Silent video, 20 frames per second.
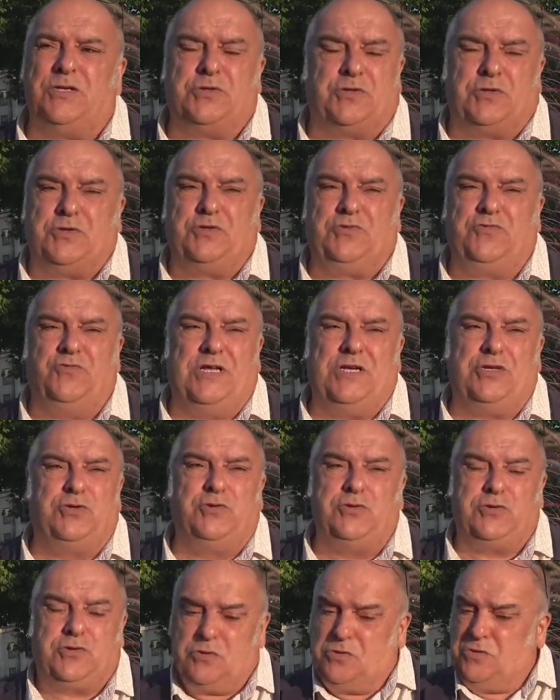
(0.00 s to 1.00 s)
Je, voulais
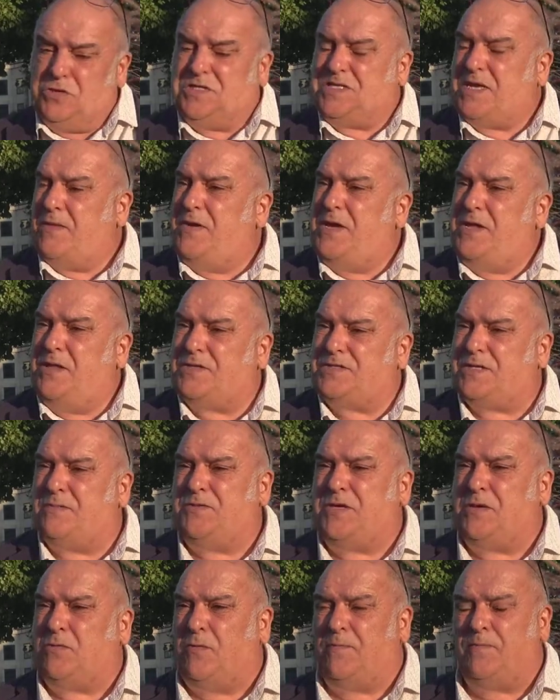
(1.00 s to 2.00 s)
juste euh, des abeilles dans un
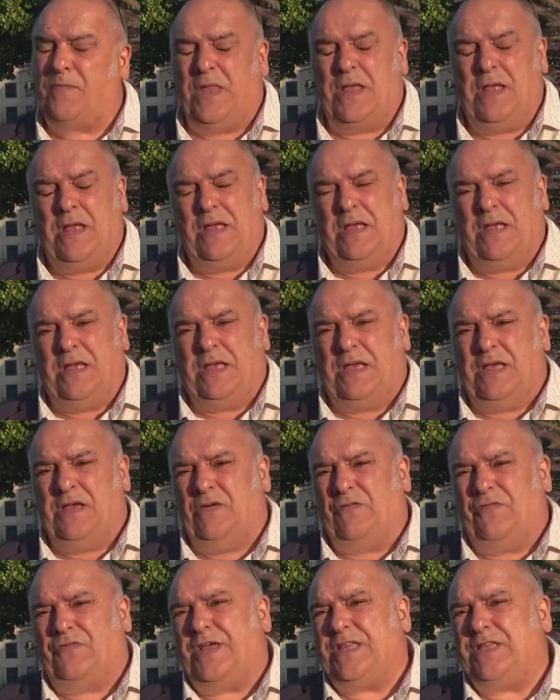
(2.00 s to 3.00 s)
petit coin. Et
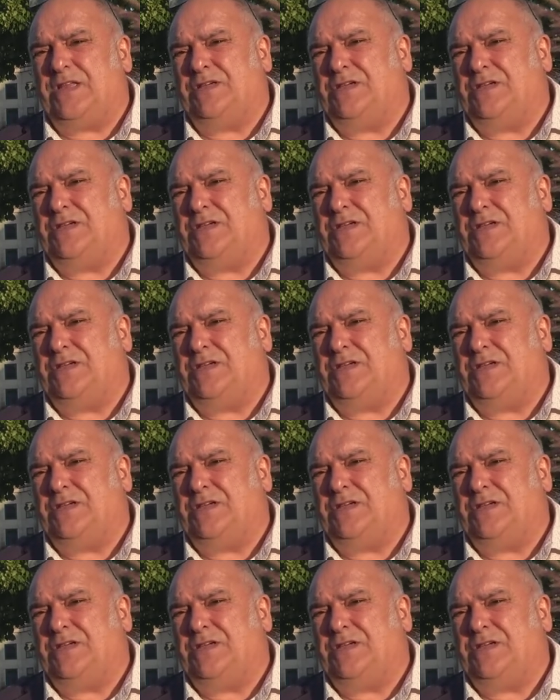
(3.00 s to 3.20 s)
en fait,